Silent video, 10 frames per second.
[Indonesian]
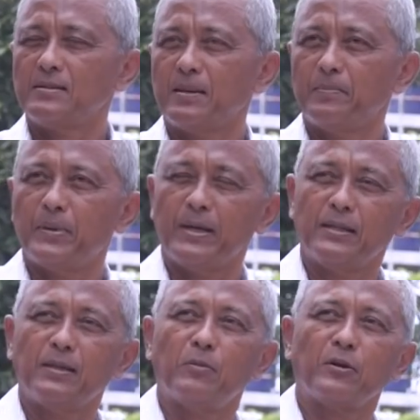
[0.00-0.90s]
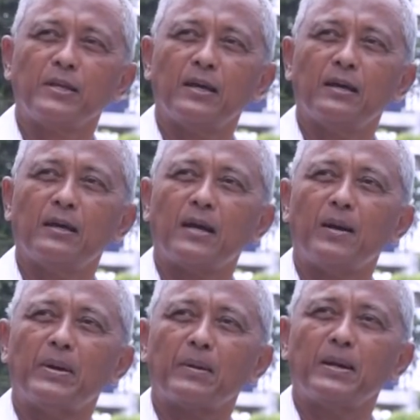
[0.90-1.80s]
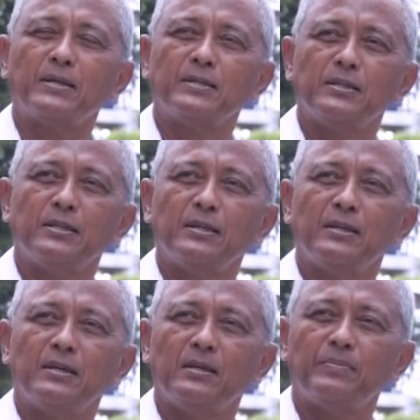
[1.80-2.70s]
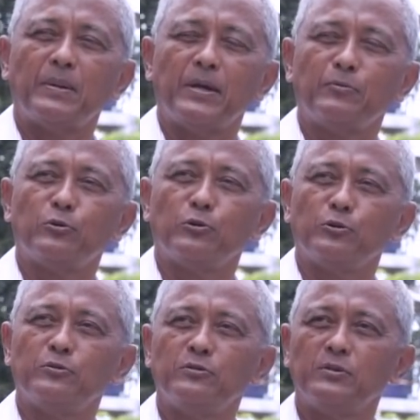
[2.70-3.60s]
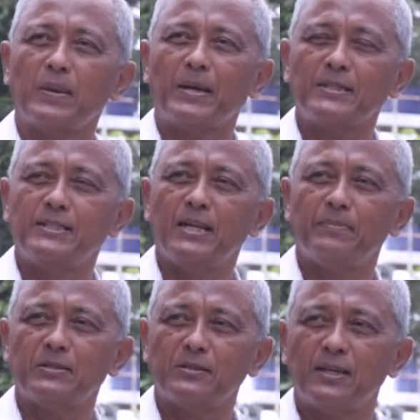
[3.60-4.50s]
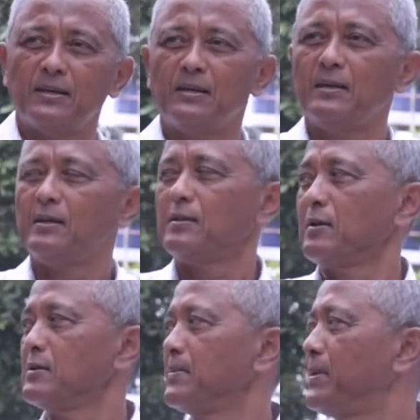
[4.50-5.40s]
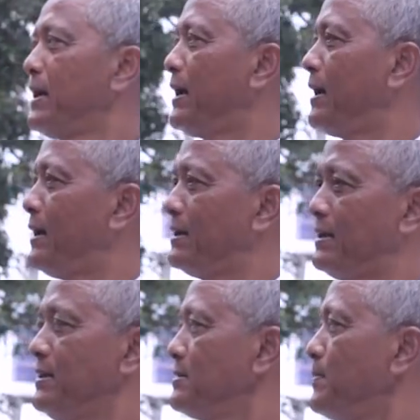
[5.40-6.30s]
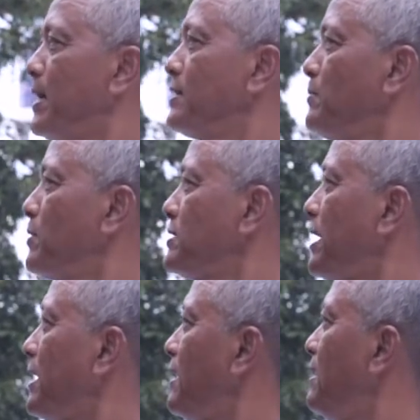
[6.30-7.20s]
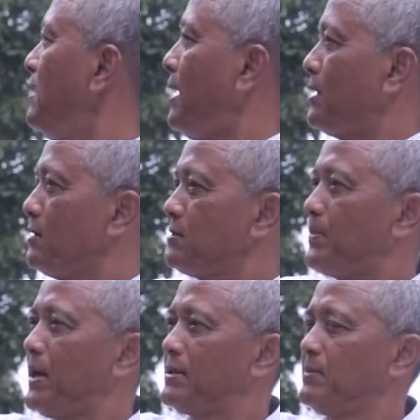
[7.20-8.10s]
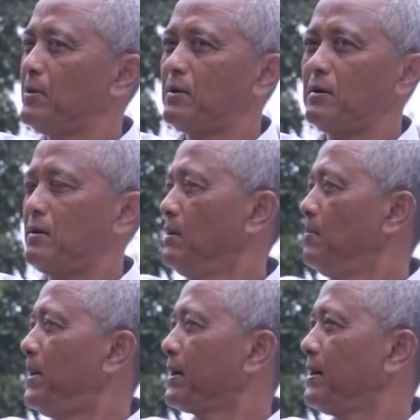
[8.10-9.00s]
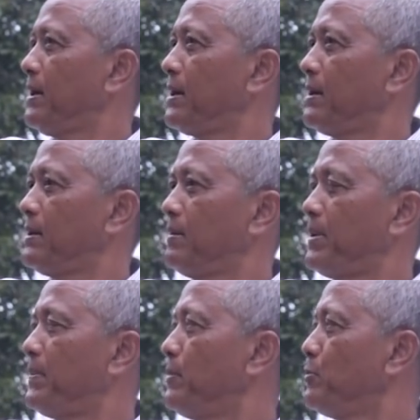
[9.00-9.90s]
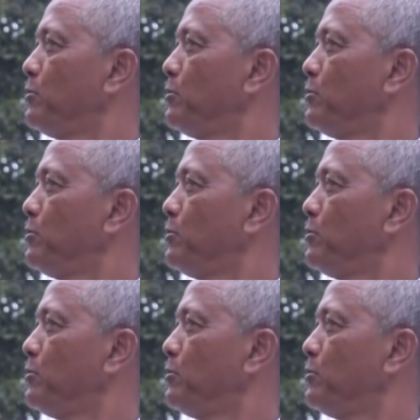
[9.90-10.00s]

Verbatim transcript: Sampai timurnya kamar mandi Bapak Ibu Guru, kamar kecil maksudnya. Terus sebelah ini, sebelah timur saya atau sebelah timur parkir Bapak Ibu